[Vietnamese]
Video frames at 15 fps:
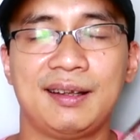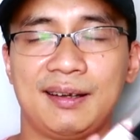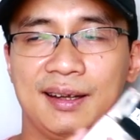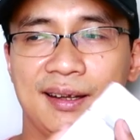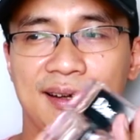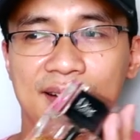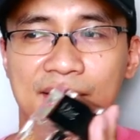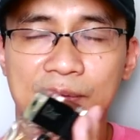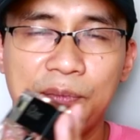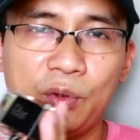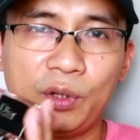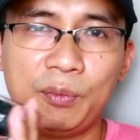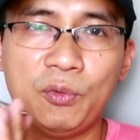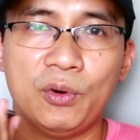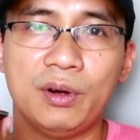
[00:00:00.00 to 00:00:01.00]
đây là một
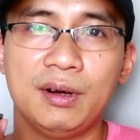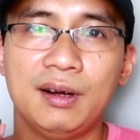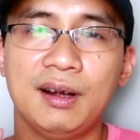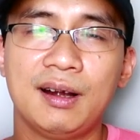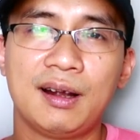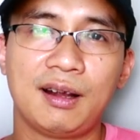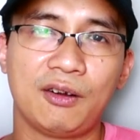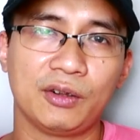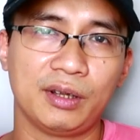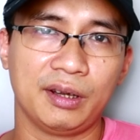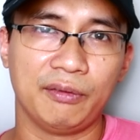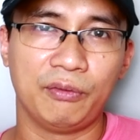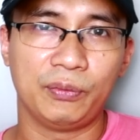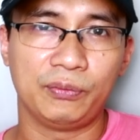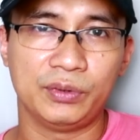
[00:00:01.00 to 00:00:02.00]
cái mùi hương có thể
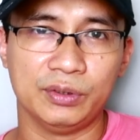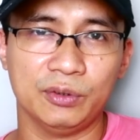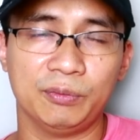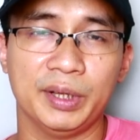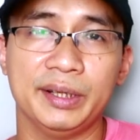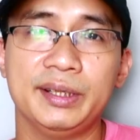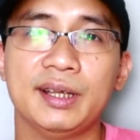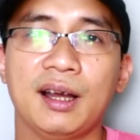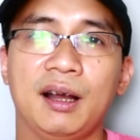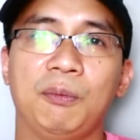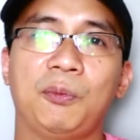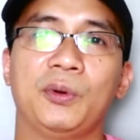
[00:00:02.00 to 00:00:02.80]
sử dụng để đi học